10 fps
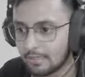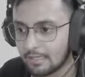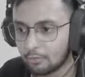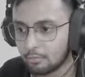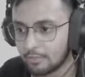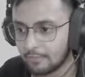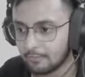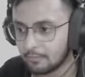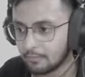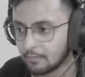रहा है कोई मुझे
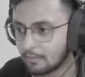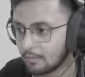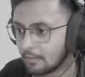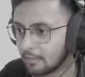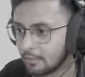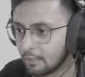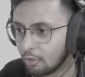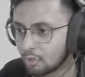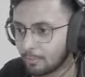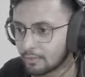ये
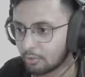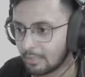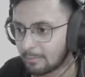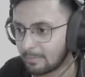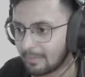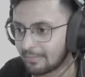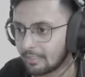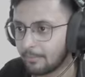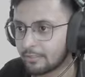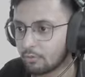लोग छुपट चुके हैं मतलब
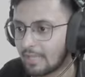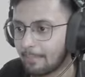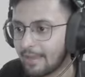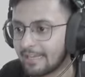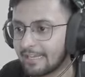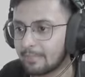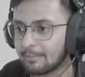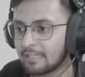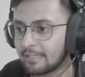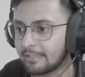बेमतलब में क्योंकि यहाँ पे अकेला ये
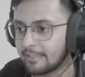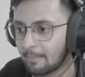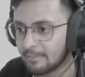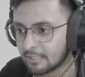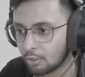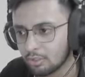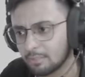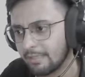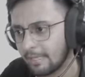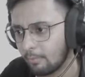बंदा नहीं है यहाँ पे इसके दोस्त
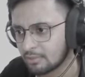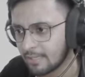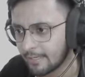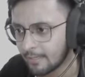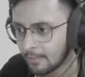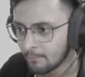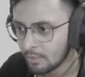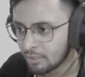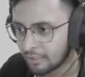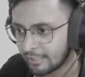भी है बहुत सारे
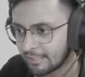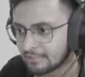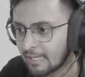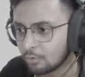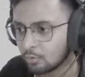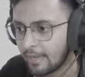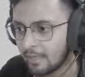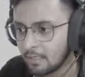चीटिंग करता है तू है